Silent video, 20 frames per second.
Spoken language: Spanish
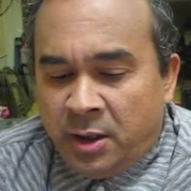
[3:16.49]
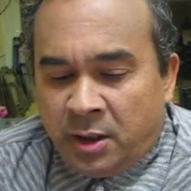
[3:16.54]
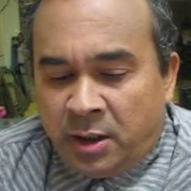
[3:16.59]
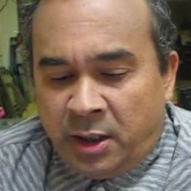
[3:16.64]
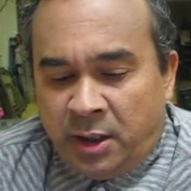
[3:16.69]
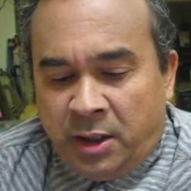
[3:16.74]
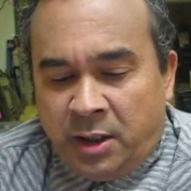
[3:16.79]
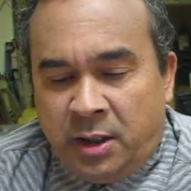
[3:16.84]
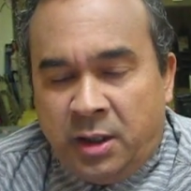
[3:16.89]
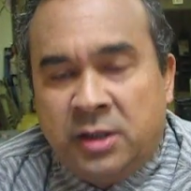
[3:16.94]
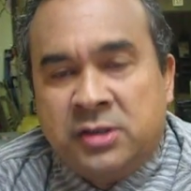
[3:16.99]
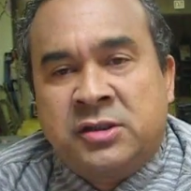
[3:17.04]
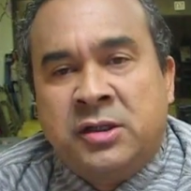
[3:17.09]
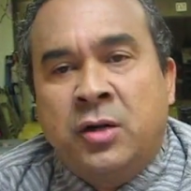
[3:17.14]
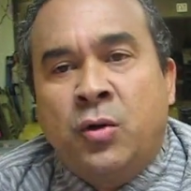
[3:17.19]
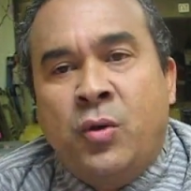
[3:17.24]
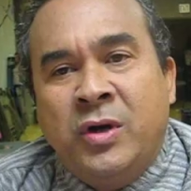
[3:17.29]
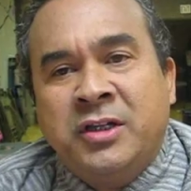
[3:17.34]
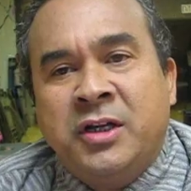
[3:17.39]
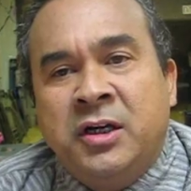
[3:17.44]
que se
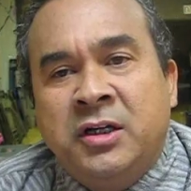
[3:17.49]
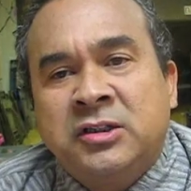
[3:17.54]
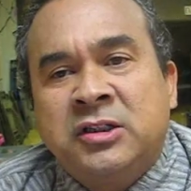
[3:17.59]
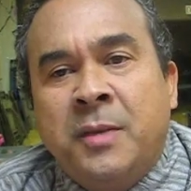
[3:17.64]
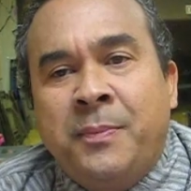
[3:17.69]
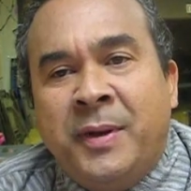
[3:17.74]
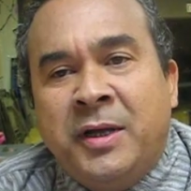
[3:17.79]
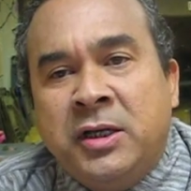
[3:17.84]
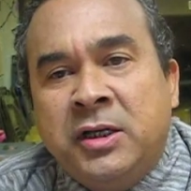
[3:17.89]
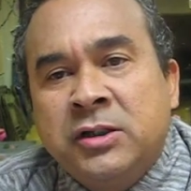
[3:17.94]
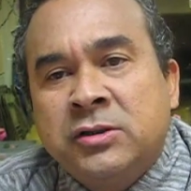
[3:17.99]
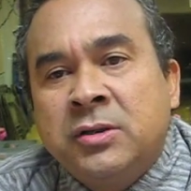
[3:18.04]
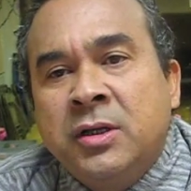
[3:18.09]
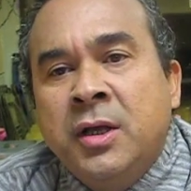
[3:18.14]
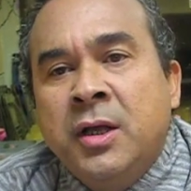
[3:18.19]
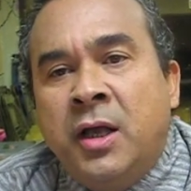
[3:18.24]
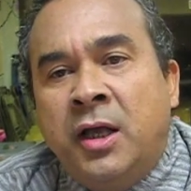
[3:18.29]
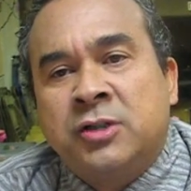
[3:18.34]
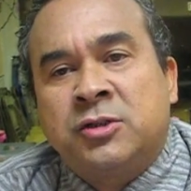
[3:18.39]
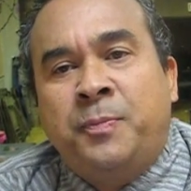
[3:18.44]
encuentran en este país
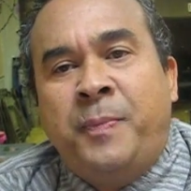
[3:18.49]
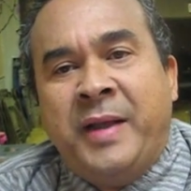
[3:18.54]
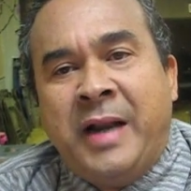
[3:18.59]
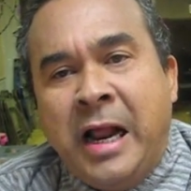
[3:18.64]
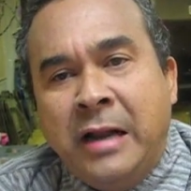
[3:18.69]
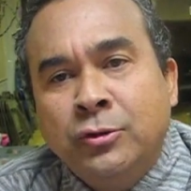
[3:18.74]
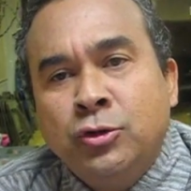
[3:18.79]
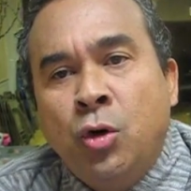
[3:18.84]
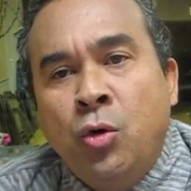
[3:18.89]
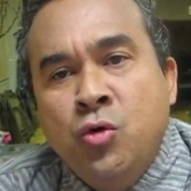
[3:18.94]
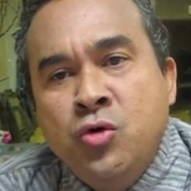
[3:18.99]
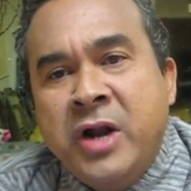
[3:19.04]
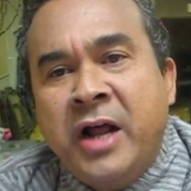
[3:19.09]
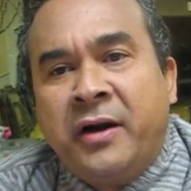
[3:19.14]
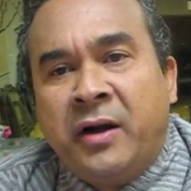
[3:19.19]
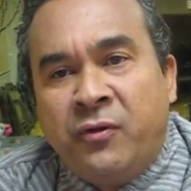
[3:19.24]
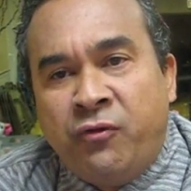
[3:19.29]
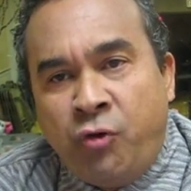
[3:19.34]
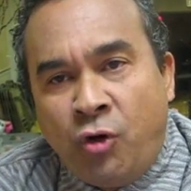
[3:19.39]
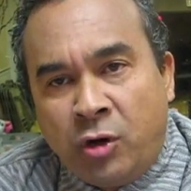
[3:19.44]
esperando una
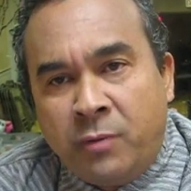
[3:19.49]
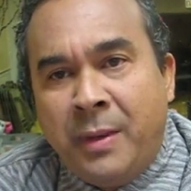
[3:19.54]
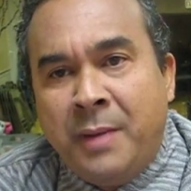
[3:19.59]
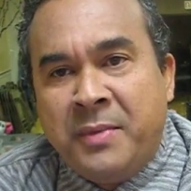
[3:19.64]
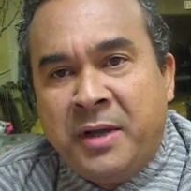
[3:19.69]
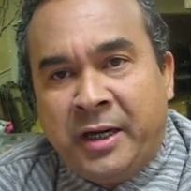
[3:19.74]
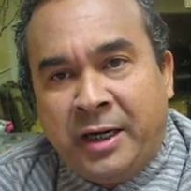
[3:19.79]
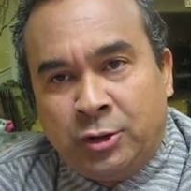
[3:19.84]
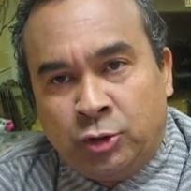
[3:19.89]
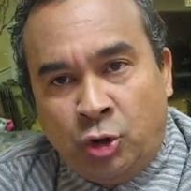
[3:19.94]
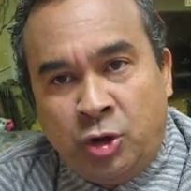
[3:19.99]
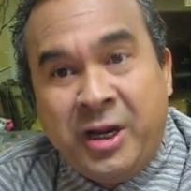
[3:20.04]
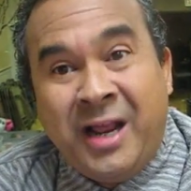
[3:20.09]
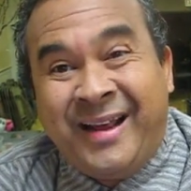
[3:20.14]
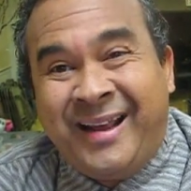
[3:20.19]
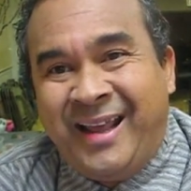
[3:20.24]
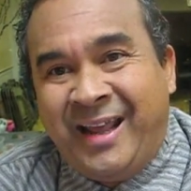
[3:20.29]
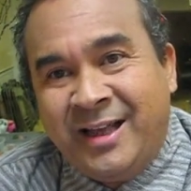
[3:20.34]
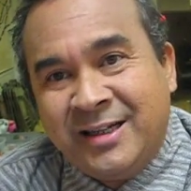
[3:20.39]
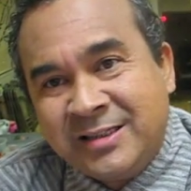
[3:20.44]
reforma
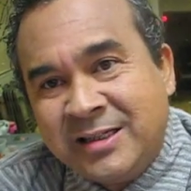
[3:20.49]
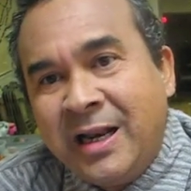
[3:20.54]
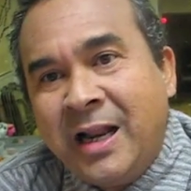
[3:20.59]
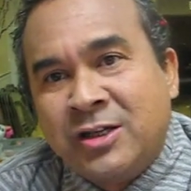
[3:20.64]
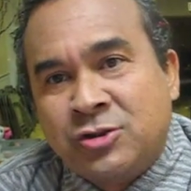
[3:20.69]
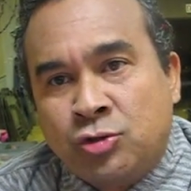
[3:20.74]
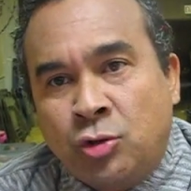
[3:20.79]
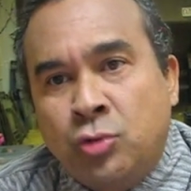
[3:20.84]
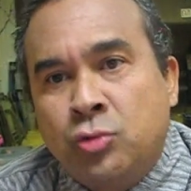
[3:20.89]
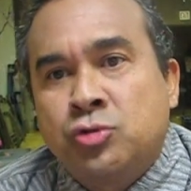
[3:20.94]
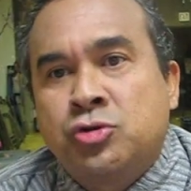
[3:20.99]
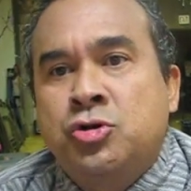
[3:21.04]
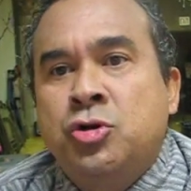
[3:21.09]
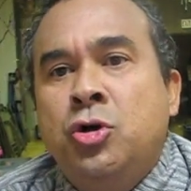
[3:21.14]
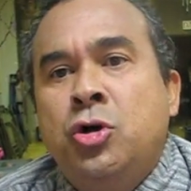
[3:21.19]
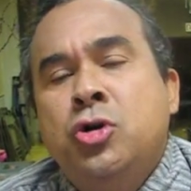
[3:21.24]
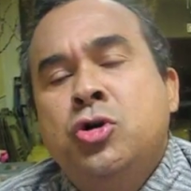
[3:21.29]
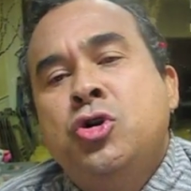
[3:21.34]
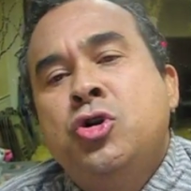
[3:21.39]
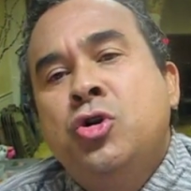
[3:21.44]
migratoria que es la
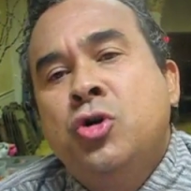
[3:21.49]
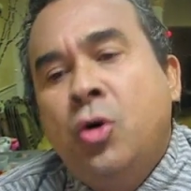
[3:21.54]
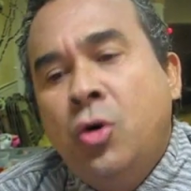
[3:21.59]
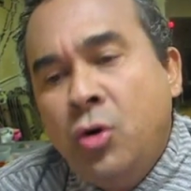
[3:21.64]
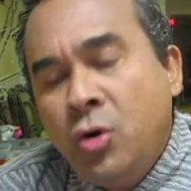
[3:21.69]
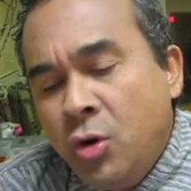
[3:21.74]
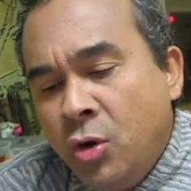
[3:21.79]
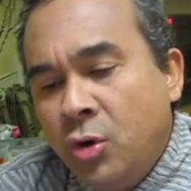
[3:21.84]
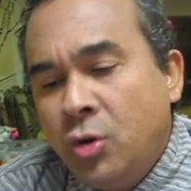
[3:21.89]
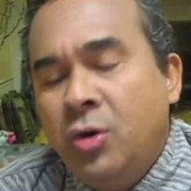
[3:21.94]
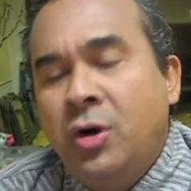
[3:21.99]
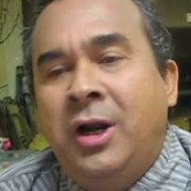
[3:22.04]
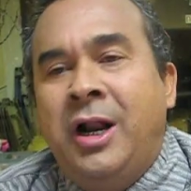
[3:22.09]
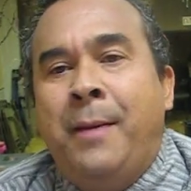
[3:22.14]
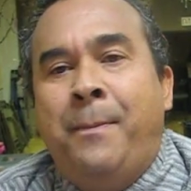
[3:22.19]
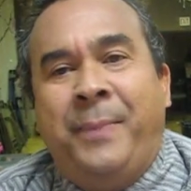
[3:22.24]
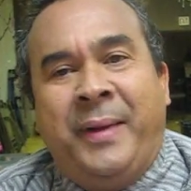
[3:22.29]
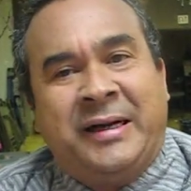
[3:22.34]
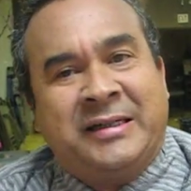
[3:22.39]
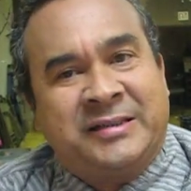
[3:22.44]
solución, no
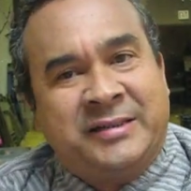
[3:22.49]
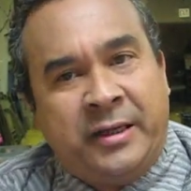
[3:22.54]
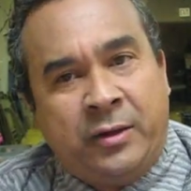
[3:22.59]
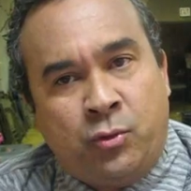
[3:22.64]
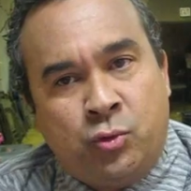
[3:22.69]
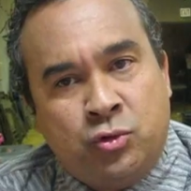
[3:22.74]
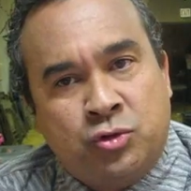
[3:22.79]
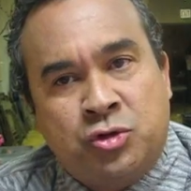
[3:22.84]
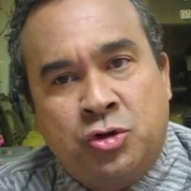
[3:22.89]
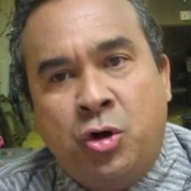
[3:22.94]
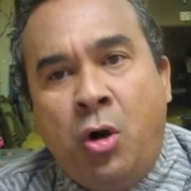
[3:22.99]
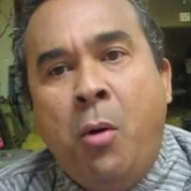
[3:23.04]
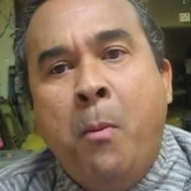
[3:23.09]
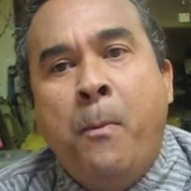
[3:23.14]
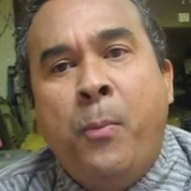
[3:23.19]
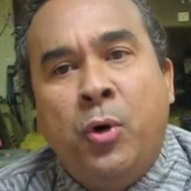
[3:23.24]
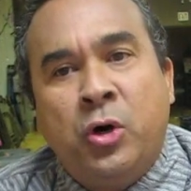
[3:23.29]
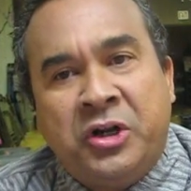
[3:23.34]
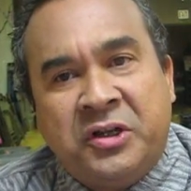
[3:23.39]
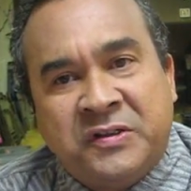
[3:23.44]
la
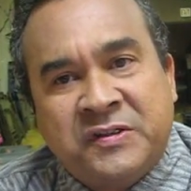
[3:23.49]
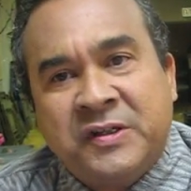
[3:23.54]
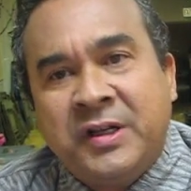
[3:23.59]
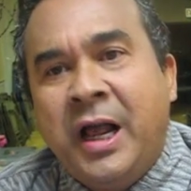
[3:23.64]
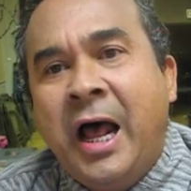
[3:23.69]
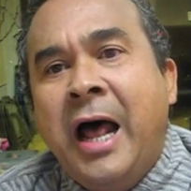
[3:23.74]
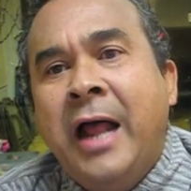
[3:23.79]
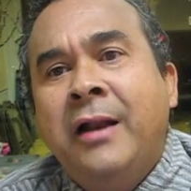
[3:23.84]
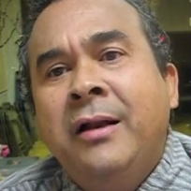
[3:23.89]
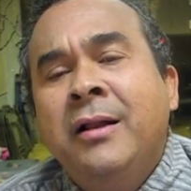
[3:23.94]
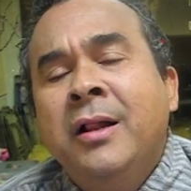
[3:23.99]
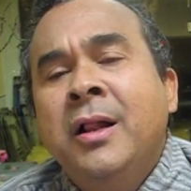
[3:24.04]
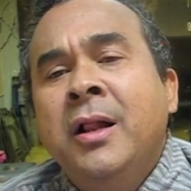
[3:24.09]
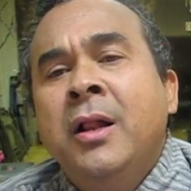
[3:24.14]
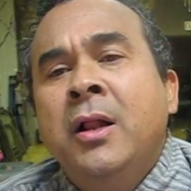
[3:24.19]
persecución policial,